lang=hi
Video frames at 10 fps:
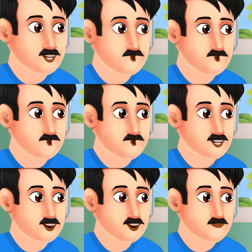मैंने कहा था
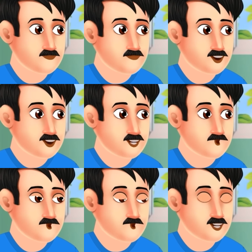ना तुमसे ये
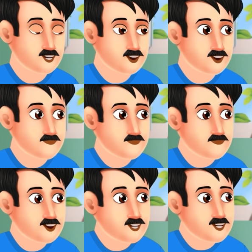बात किसी को मत बताना
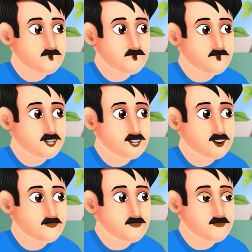पर तुम्हारे
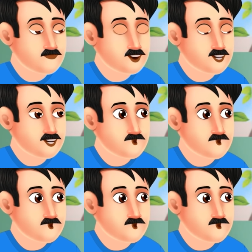पेट में कोई बात रुकती